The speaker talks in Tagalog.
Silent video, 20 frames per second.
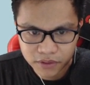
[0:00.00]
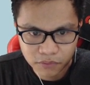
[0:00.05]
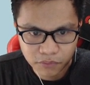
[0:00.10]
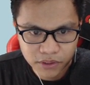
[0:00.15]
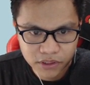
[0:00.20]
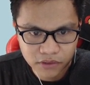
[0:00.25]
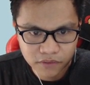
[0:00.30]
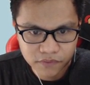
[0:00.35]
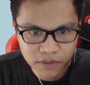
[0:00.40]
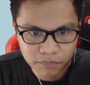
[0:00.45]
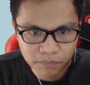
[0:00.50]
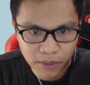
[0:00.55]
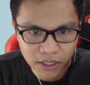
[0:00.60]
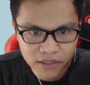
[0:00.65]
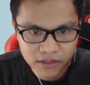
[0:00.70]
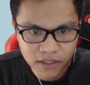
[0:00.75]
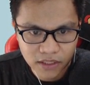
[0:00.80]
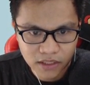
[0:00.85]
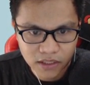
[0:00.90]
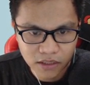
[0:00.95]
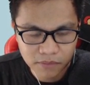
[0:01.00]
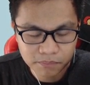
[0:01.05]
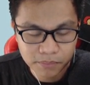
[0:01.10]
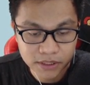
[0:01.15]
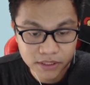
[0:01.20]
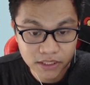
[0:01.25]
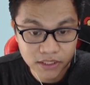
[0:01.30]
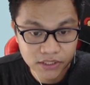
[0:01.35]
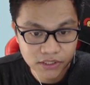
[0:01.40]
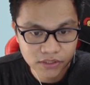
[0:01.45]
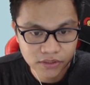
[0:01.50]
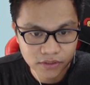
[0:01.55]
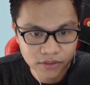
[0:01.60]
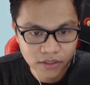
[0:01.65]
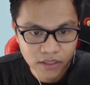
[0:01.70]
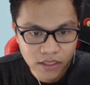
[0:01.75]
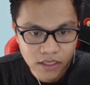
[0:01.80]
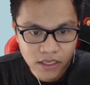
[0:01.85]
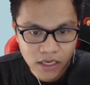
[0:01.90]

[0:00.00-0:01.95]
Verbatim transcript: the winner of the painting competition.